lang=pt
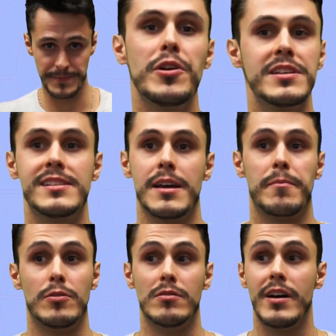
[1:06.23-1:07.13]
Por
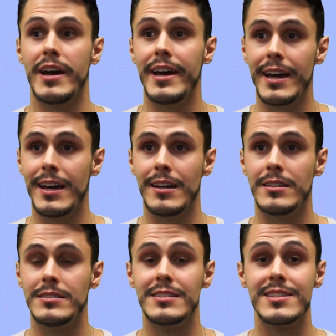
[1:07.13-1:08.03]
exemplo, é,
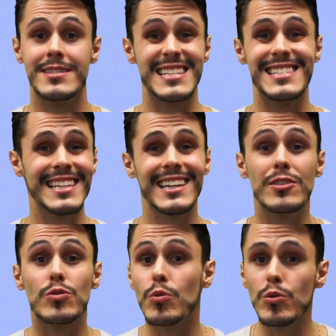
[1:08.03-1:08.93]
desligue
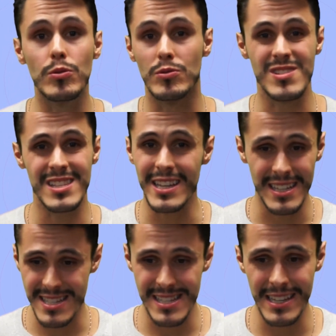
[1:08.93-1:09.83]
tudo,
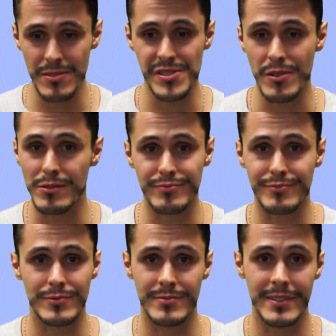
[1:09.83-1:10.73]
desligue, desligue o seu
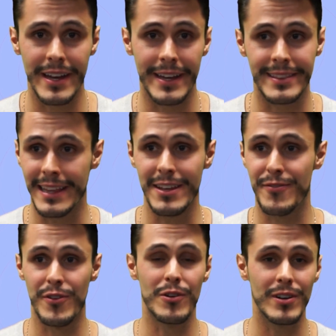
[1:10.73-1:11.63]
é,
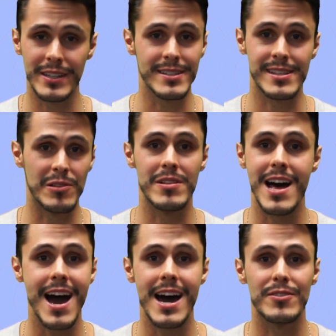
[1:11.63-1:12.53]
telefone
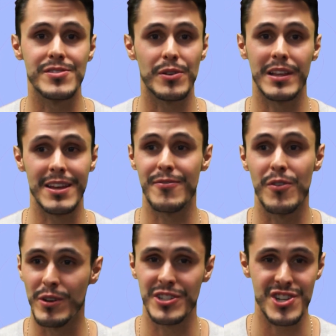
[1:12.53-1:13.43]
celular, o seu
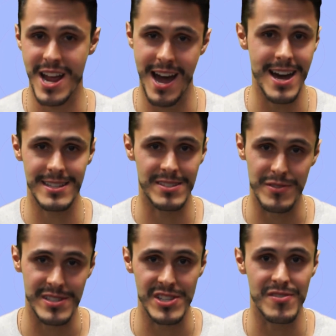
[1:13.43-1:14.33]
telefone de casa, se
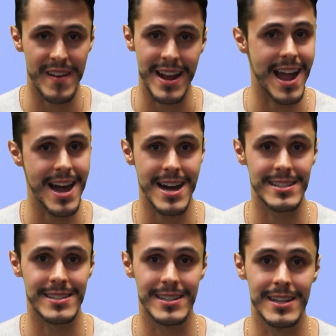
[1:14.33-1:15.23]
você estiver em
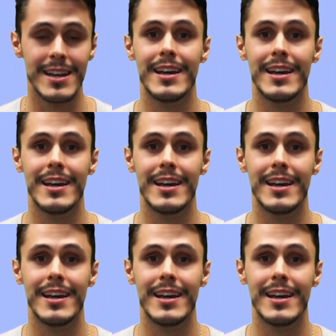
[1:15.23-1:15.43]
casa,